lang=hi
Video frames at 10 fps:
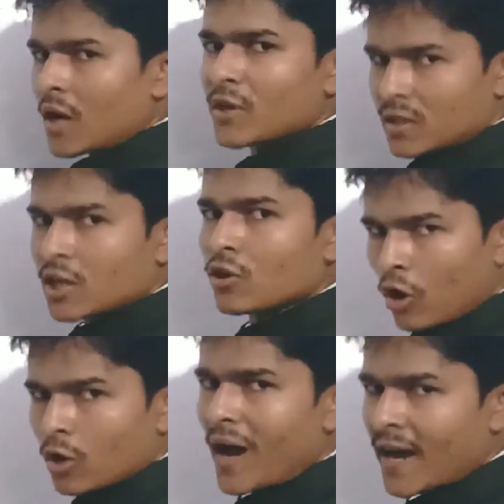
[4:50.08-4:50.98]
अभी चलो
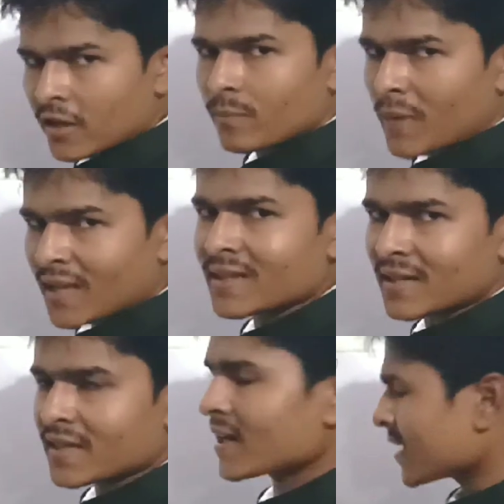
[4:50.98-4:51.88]
और आगे बात
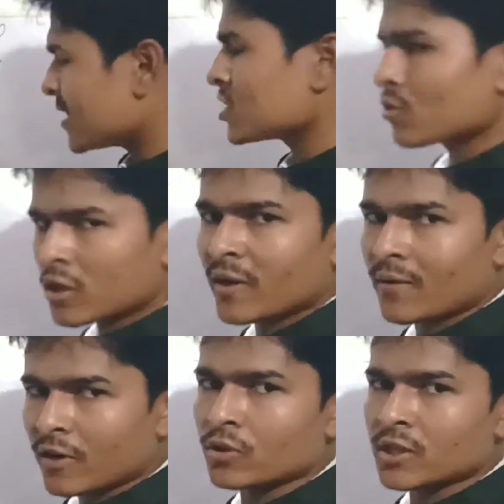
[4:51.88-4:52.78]
करते हैं अगर ए जीरो के
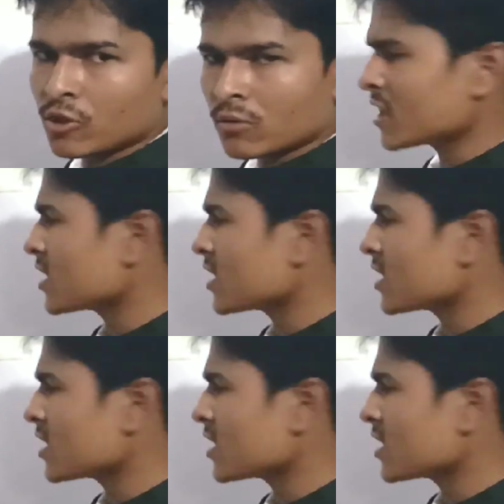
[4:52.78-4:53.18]
बराबर हो जाए तो